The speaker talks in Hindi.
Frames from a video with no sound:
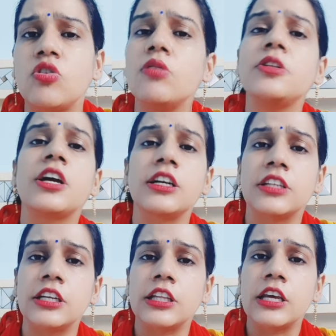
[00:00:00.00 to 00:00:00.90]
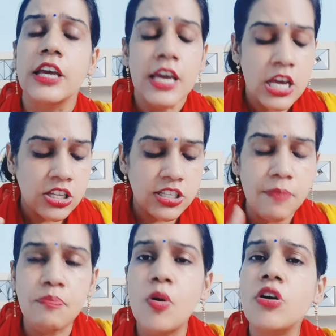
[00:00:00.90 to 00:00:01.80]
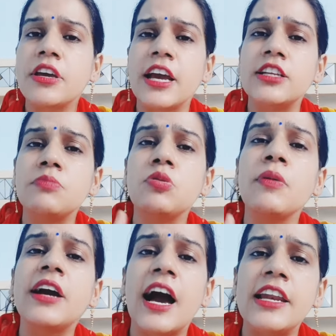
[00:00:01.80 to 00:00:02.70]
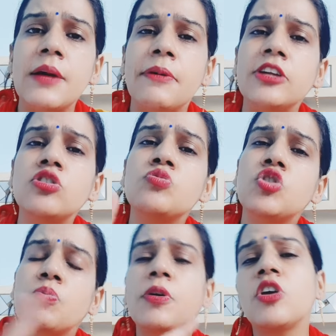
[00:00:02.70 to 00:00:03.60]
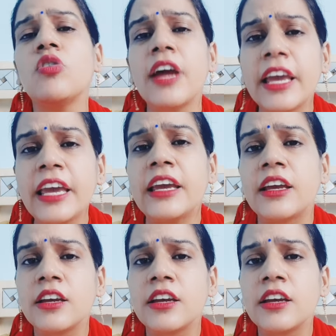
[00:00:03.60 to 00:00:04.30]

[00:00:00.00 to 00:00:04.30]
कोई भी दिक्कत नहीं थी जब पोक किया जब तुम्हें गालियां पड़ी तुम चुप क्यों रही